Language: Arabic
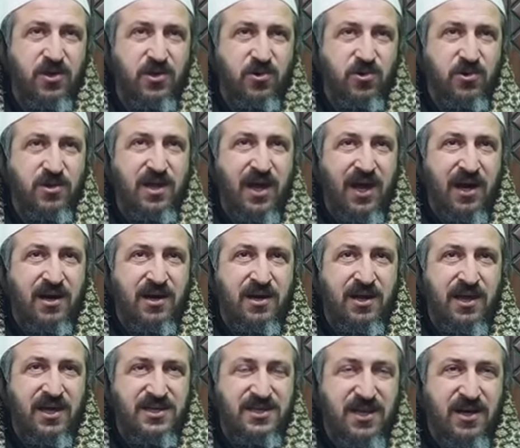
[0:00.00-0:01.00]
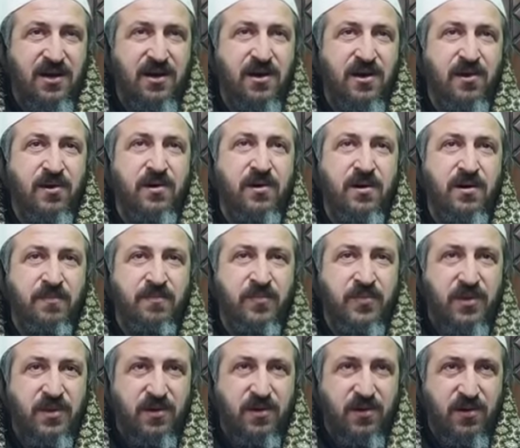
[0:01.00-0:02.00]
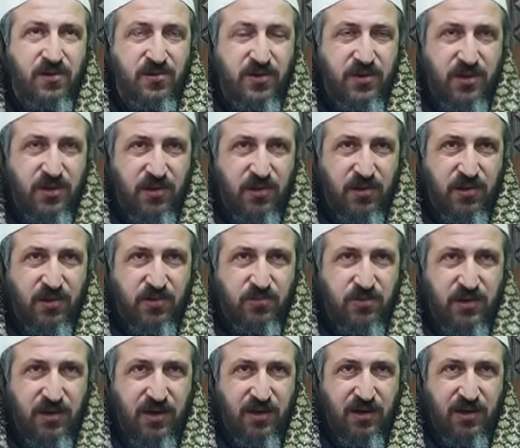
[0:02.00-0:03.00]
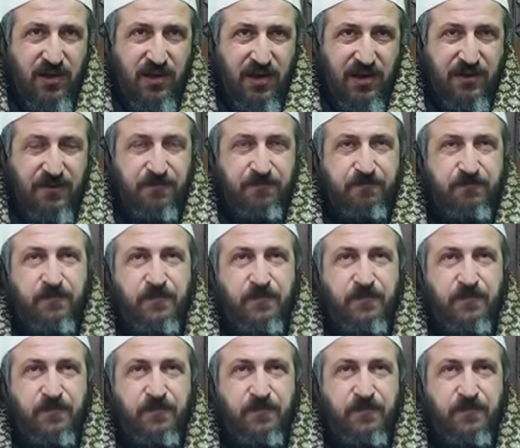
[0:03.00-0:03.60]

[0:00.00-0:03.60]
يدعى يسارا رضي الله تعالى عنه